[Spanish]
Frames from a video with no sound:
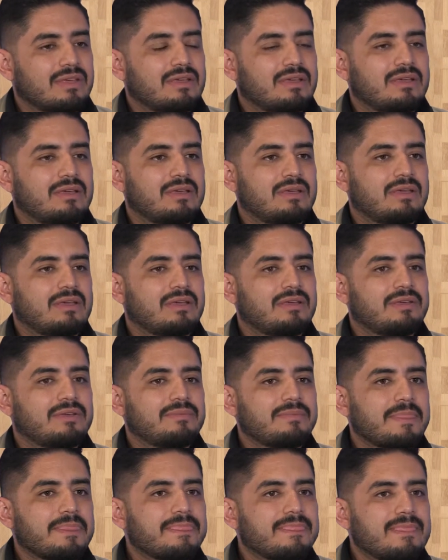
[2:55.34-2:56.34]

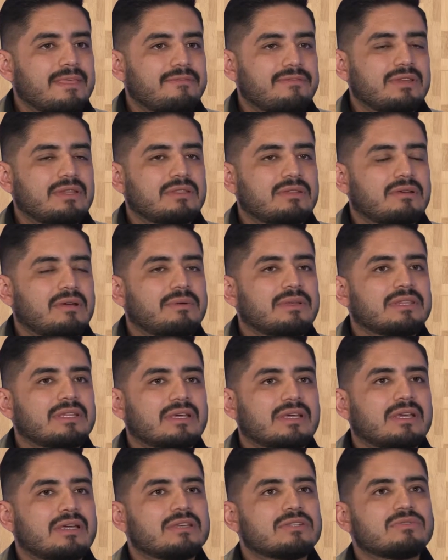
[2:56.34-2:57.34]
Eh, definitivamente
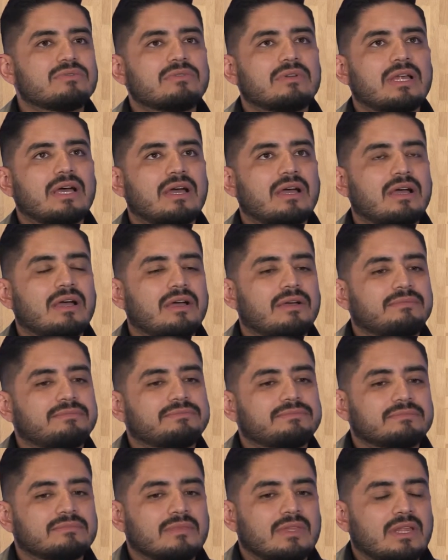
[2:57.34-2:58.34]
que es,
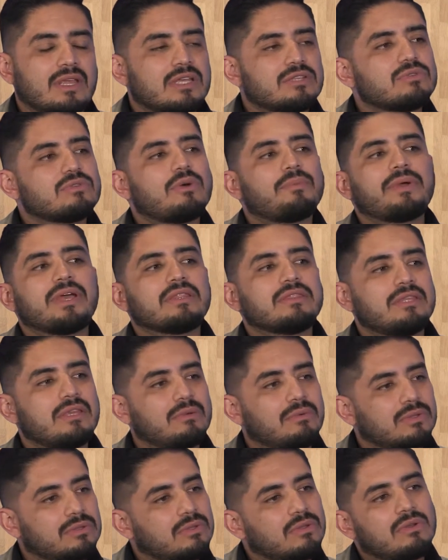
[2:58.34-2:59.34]
una, es un
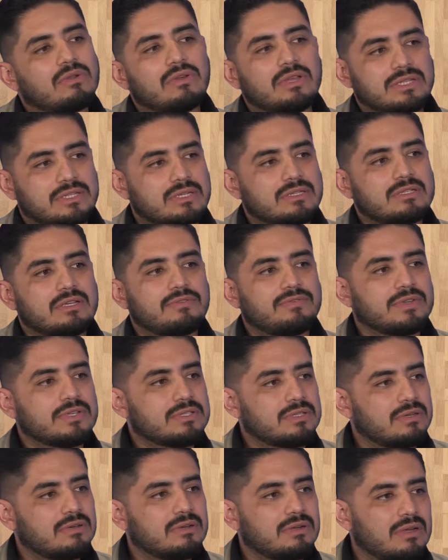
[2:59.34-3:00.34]
objetivo todo lo de ciencia
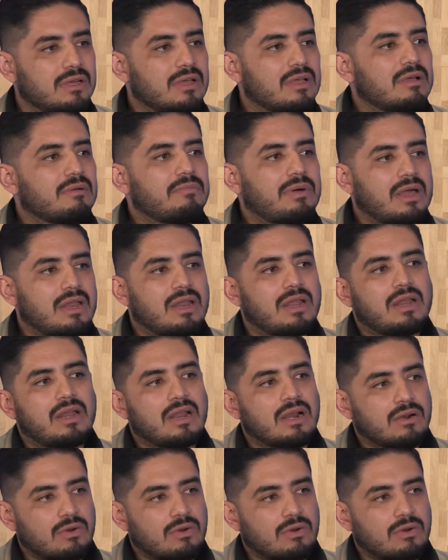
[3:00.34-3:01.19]
ficción para la